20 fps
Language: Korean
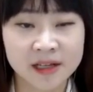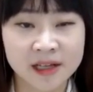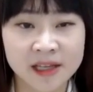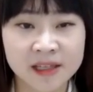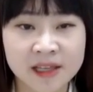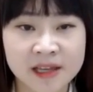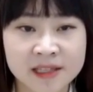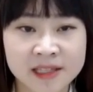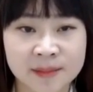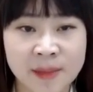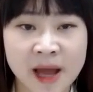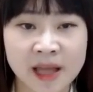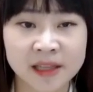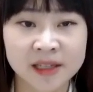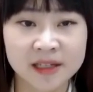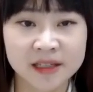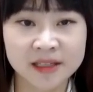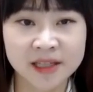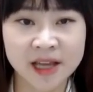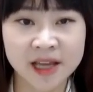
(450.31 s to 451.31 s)
이때 이제
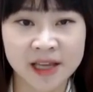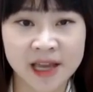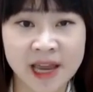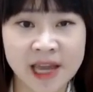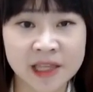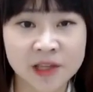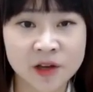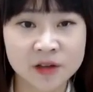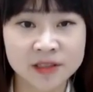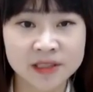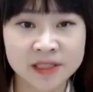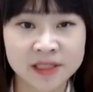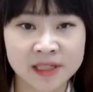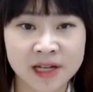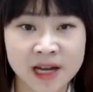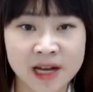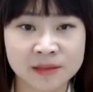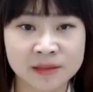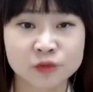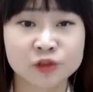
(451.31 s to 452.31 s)
많은 양의
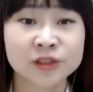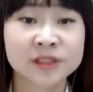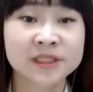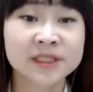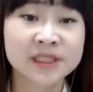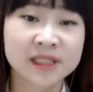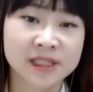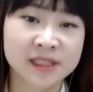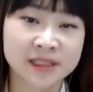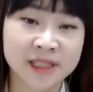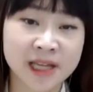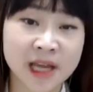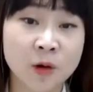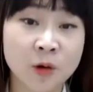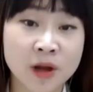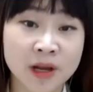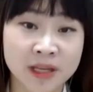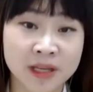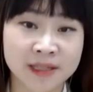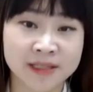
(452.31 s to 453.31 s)
에너지랑 물질을
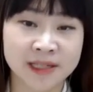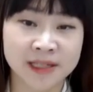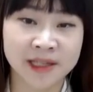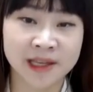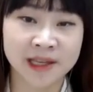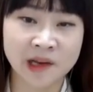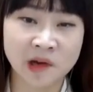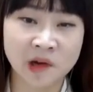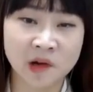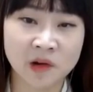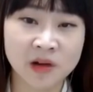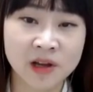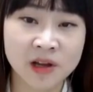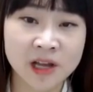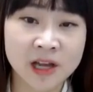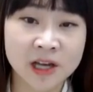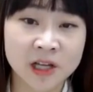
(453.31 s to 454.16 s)
사용하게 되잖아요.